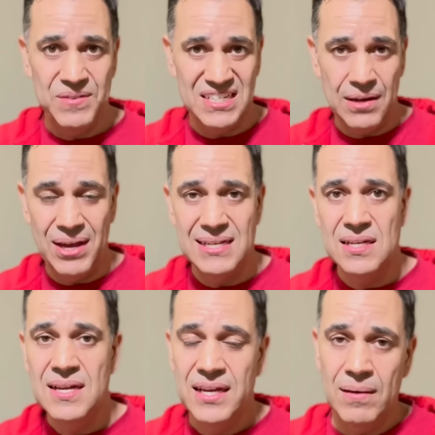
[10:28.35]
Ya sabéis
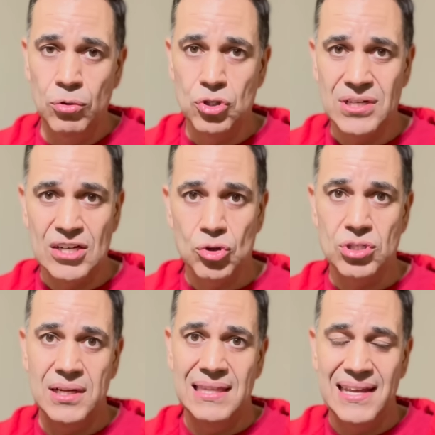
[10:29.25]
que en muchos
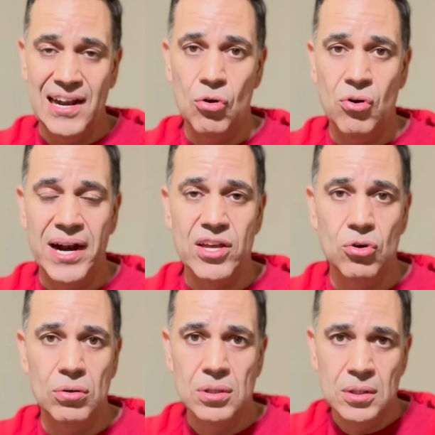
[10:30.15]
casos el tener un
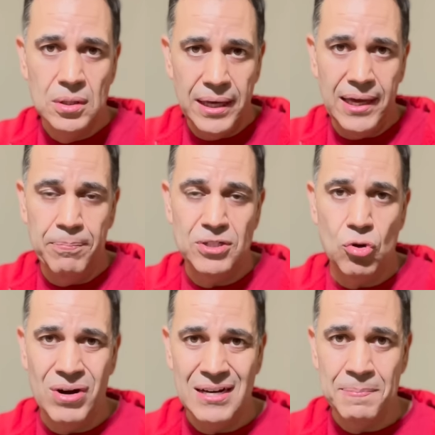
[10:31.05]
horario eh, pues
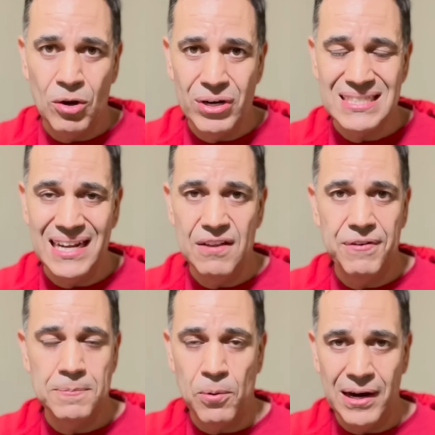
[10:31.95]
con unas mejores
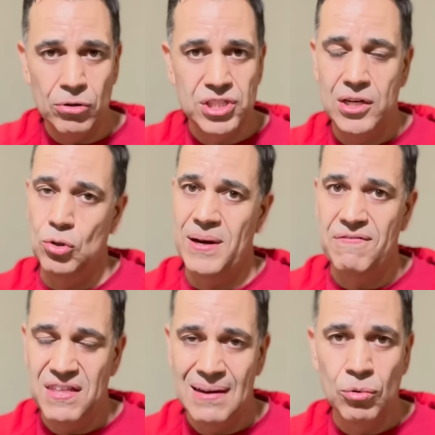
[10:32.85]
tarifas por la noche nos
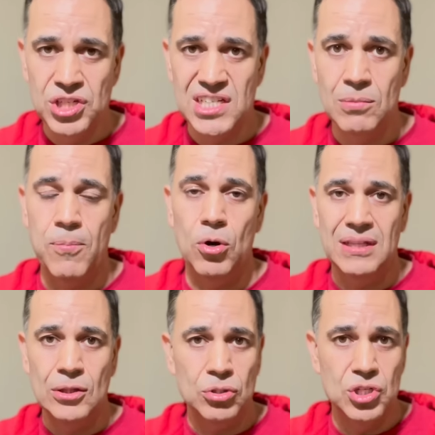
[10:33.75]
beneficia muchísimo. Por lo
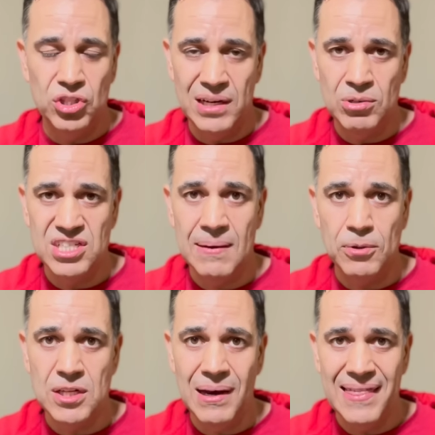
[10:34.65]
tanto, si no tenemos esa
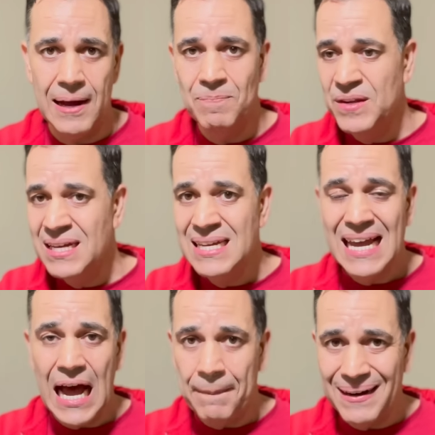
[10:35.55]
posibilidad,
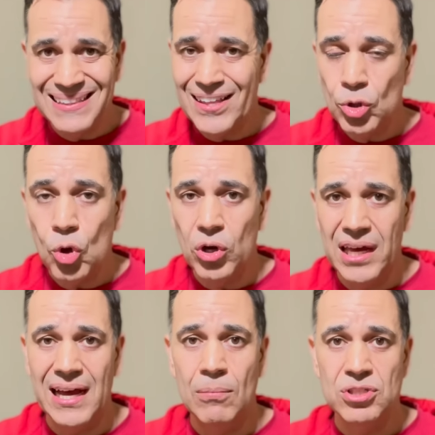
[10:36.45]
aparte de todo lo
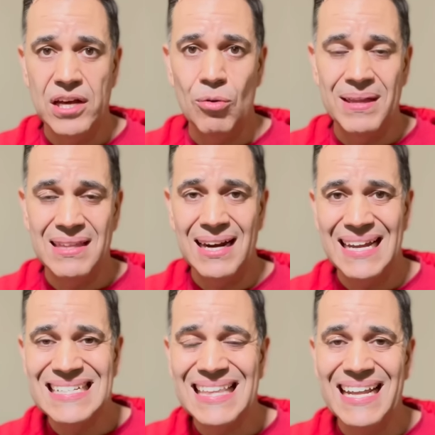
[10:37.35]
que acabamos de comentar,
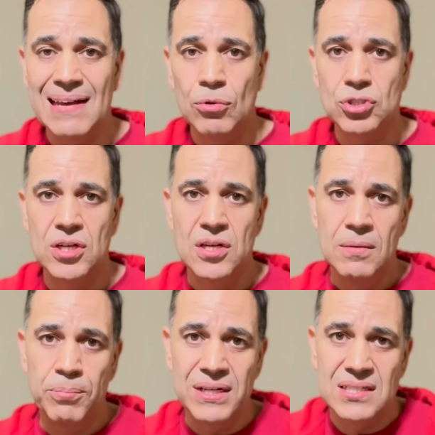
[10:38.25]
estaríamos
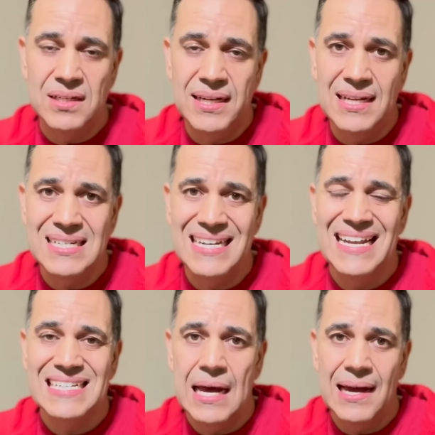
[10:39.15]
pues eh, sin,
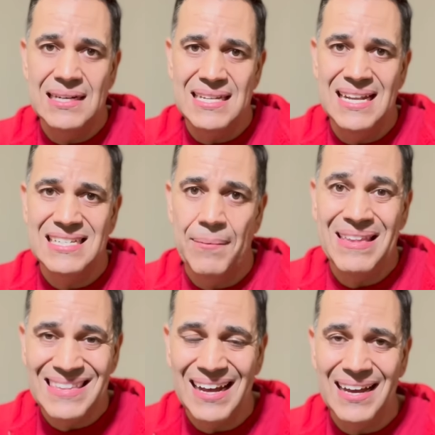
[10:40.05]
esa, sin esa
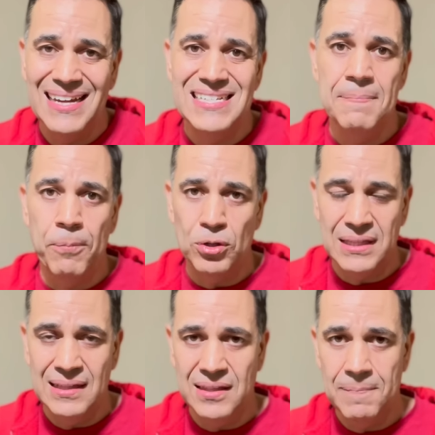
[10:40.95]
ventaja que es
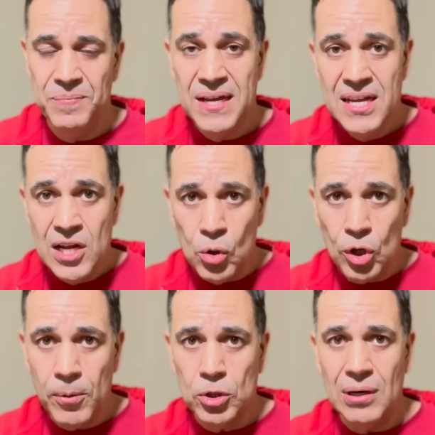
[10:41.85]
importante.
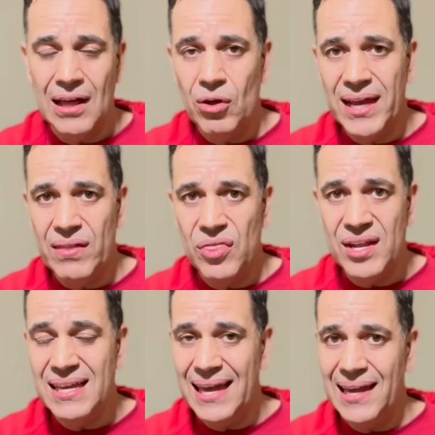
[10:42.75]
Luego, por otro lado, hay que
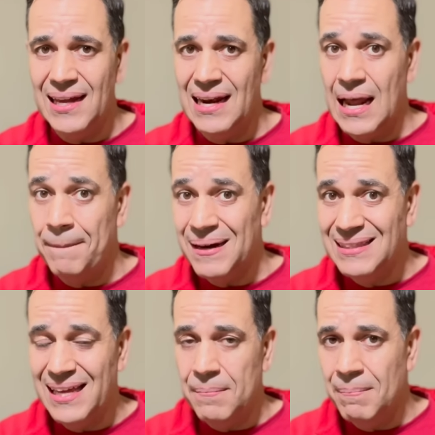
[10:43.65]
decir que la
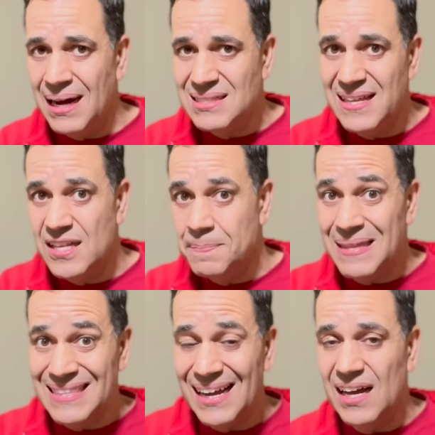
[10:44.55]
parte más de
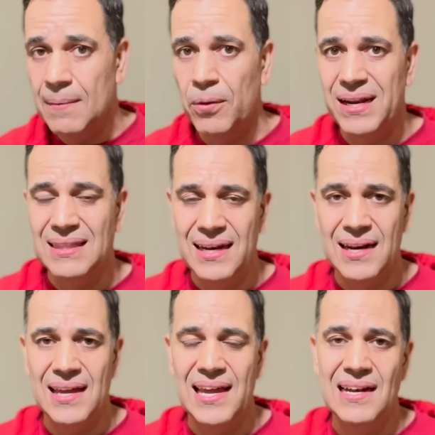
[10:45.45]
desventaja que podría
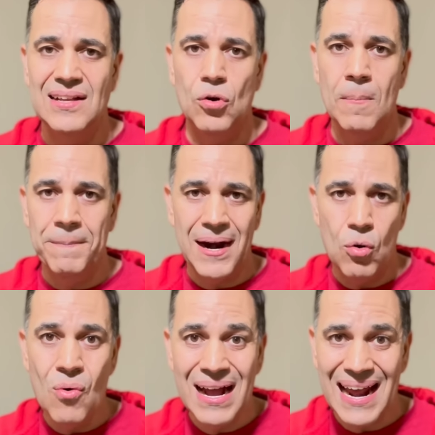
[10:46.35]
tener el
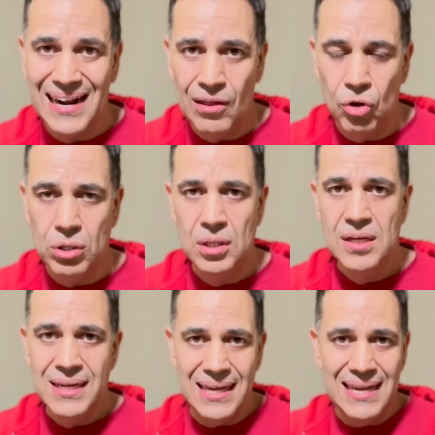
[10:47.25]
comprar un cargador
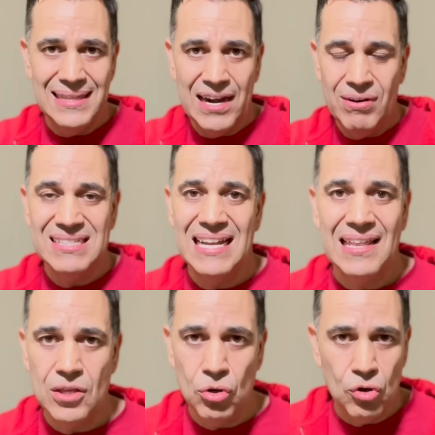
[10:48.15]
y tener una
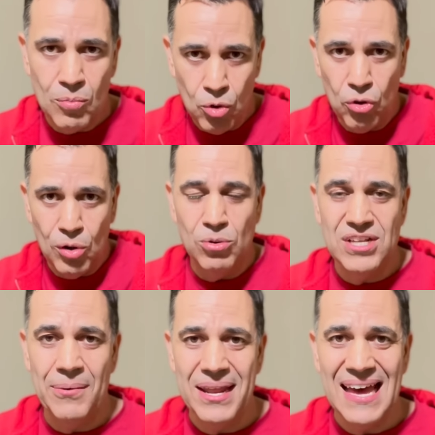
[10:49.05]
instalación como, como
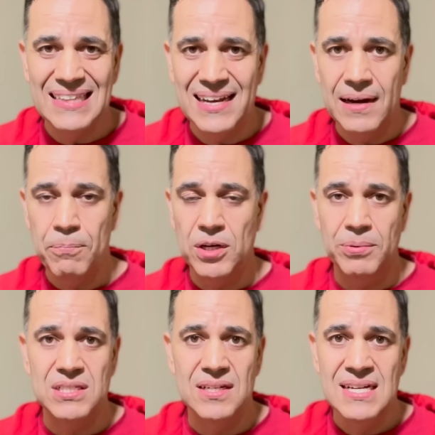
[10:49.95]
se debería de tener, bueno,
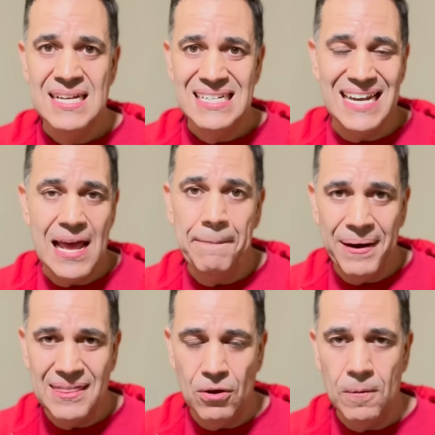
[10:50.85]
pues sería el
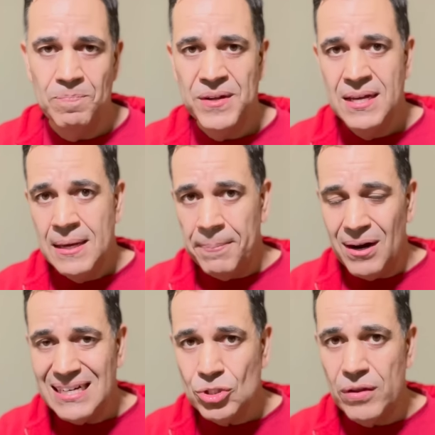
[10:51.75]
precio, ¿no?
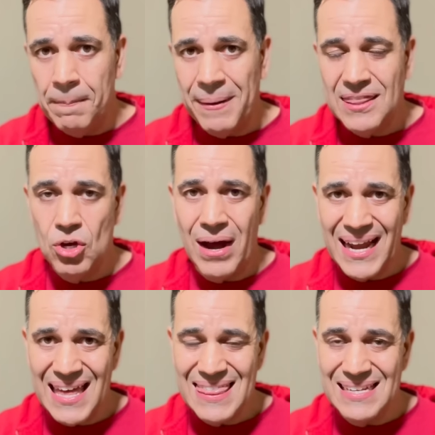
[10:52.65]
Pero a esto del precio hay
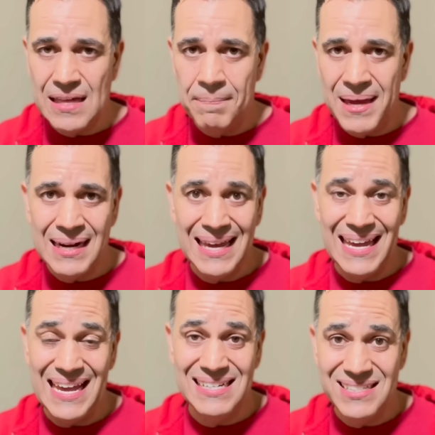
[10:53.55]
que decir también
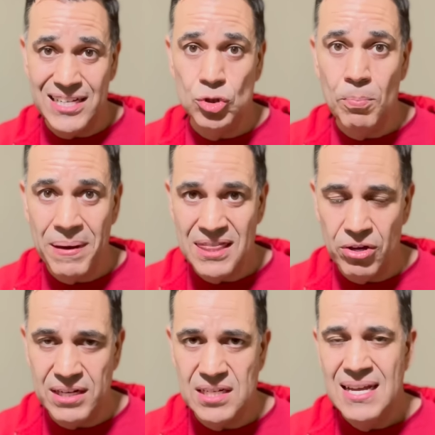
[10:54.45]
que existen
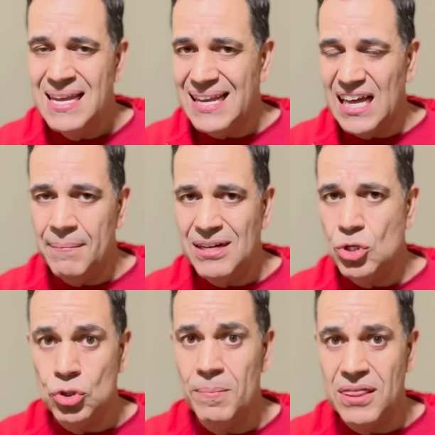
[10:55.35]
subvenciones y que además
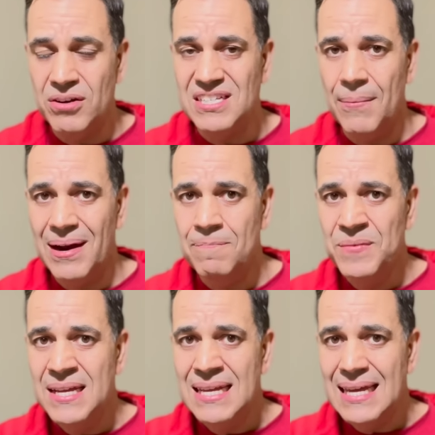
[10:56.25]
son subvenciones que van
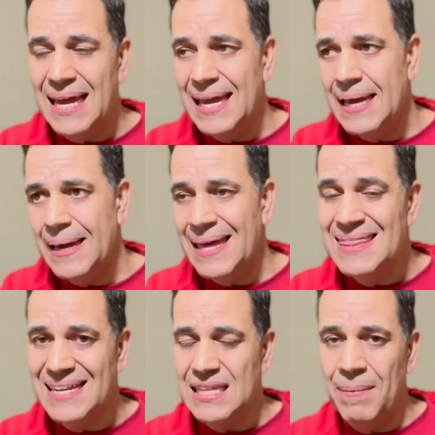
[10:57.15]
eh, en
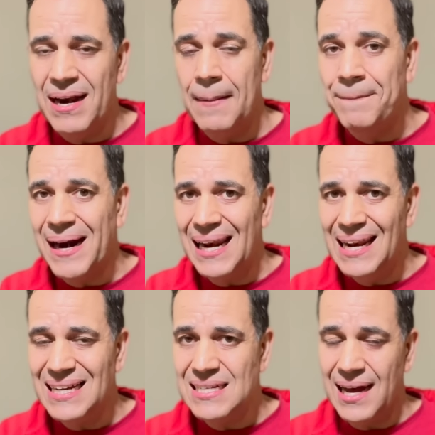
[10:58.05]
cierta manera
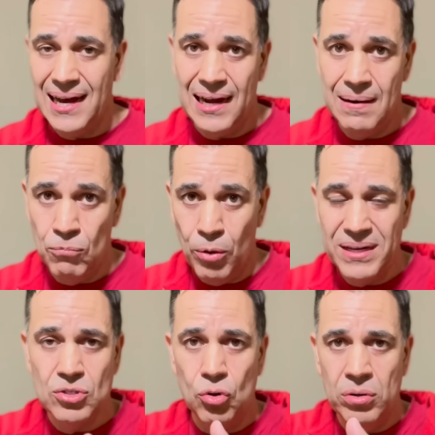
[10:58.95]
paralelas al
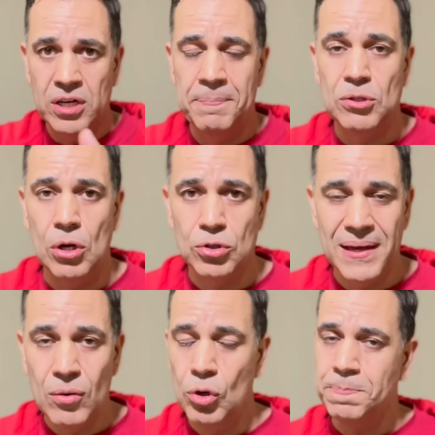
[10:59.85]
MOVES con respecto a los
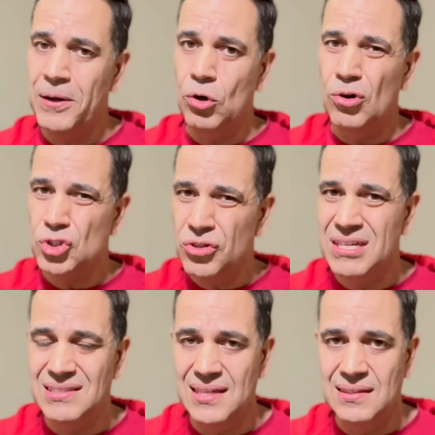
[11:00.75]
vehículos, pero son
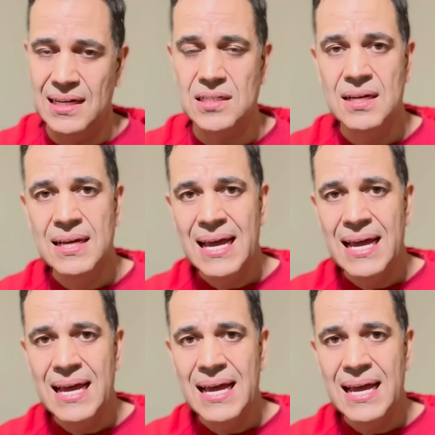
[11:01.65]
distintas.